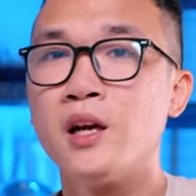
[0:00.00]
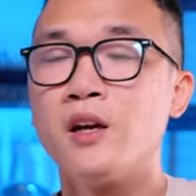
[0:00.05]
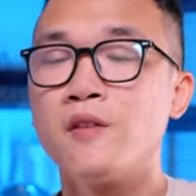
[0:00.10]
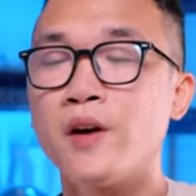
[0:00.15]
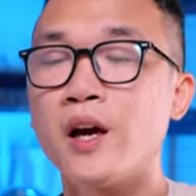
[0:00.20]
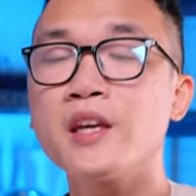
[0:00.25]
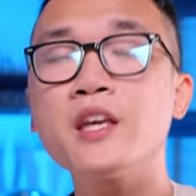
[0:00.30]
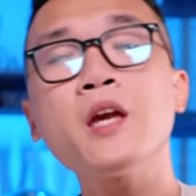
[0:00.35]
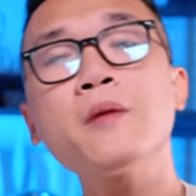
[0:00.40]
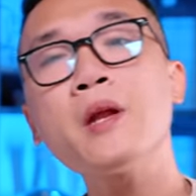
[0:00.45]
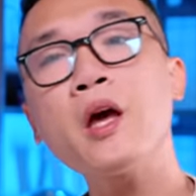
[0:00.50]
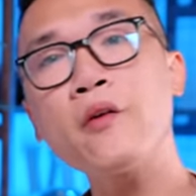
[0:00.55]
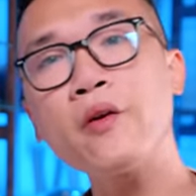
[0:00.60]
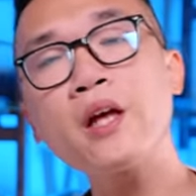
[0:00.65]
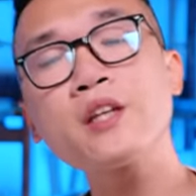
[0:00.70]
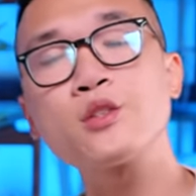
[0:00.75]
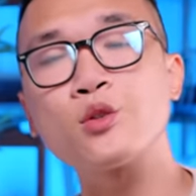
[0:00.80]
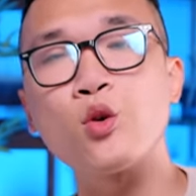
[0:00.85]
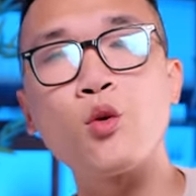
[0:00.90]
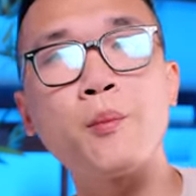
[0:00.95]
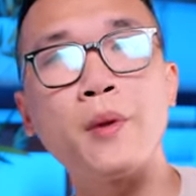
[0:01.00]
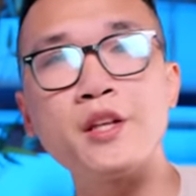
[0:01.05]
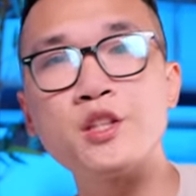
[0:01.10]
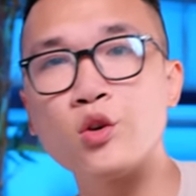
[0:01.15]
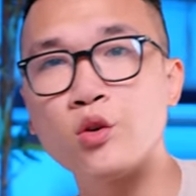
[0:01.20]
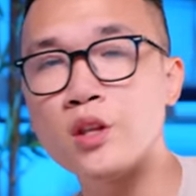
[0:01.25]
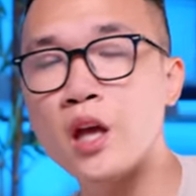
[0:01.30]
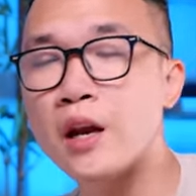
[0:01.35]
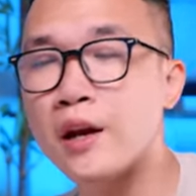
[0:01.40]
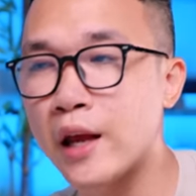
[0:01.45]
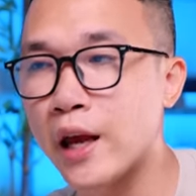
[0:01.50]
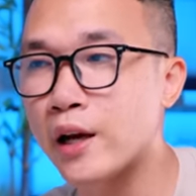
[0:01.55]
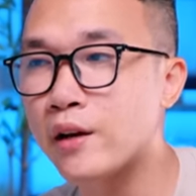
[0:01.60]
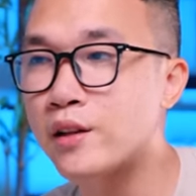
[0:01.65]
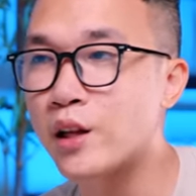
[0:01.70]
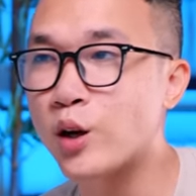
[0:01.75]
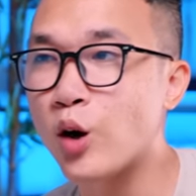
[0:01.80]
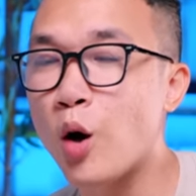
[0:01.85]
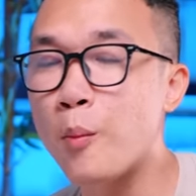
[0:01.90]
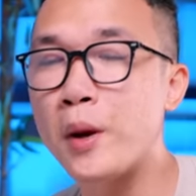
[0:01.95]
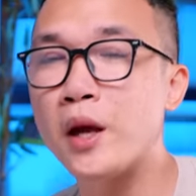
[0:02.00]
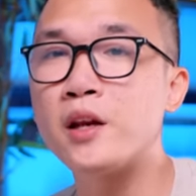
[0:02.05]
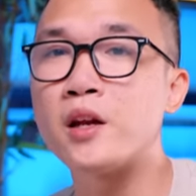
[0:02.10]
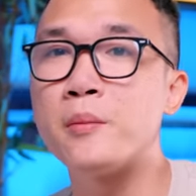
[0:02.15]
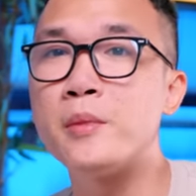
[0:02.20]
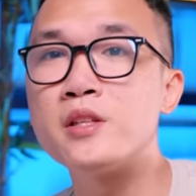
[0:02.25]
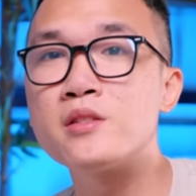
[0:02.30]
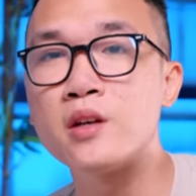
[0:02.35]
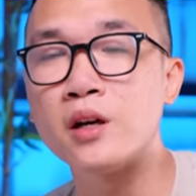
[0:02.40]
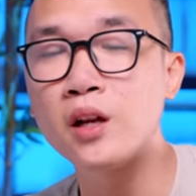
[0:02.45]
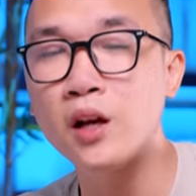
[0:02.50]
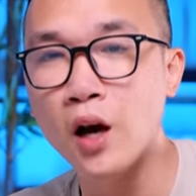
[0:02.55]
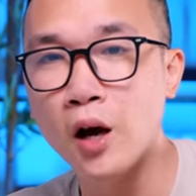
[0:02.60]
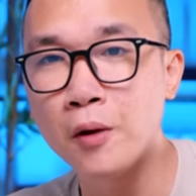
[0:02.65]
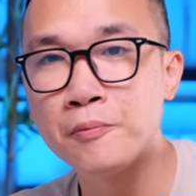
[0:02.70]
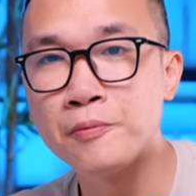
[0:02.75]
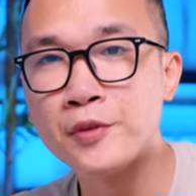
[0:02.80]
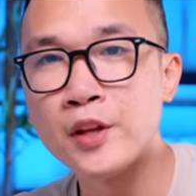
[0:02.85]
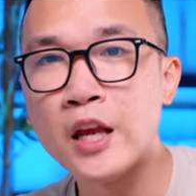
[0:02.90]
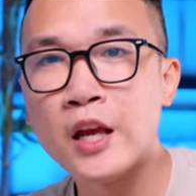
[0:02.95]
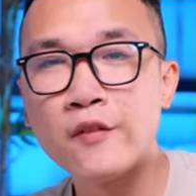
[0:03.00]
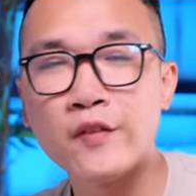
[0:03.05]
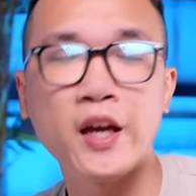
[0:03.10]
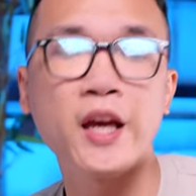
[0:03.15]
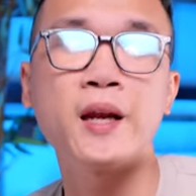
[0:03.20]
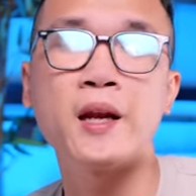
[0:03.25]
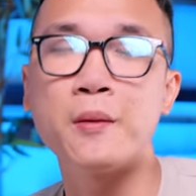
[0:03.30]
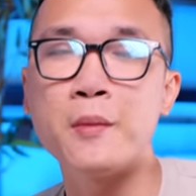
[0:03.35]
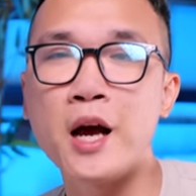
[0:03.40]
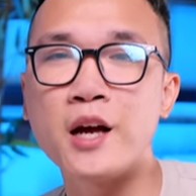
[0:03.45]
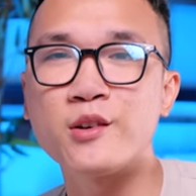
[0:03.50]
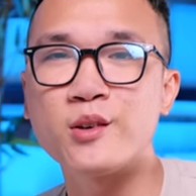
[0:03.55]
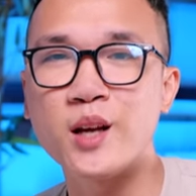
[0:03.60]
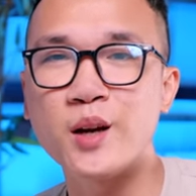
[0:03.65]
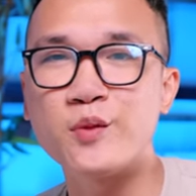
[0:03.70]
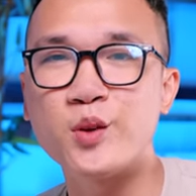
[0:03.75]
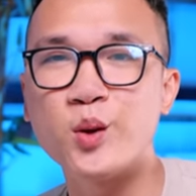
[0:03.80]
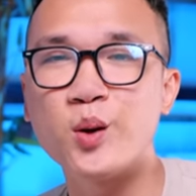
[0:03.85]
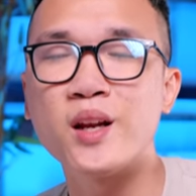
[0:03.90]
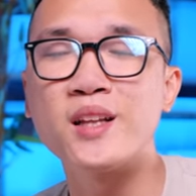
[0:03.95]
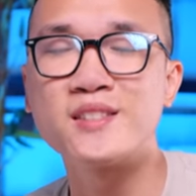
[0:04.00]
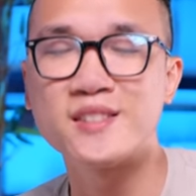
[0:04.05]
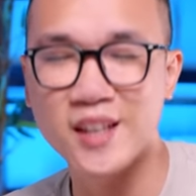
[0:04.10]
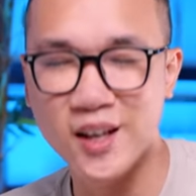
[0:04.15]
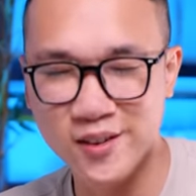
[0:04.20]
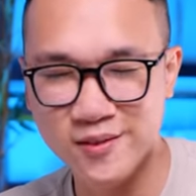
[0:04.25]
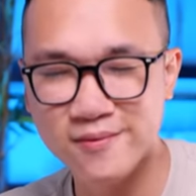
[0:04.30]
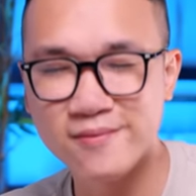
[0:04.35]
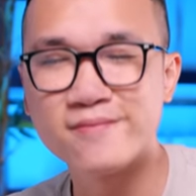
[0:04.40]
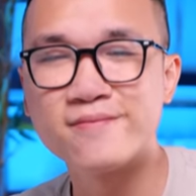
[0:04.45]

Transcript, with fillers: và anh em nào đang sử dụng máy chiếu giá rẻ có thể comment ở bên dưới được không và hẹn gặp bạn trong các video lần sau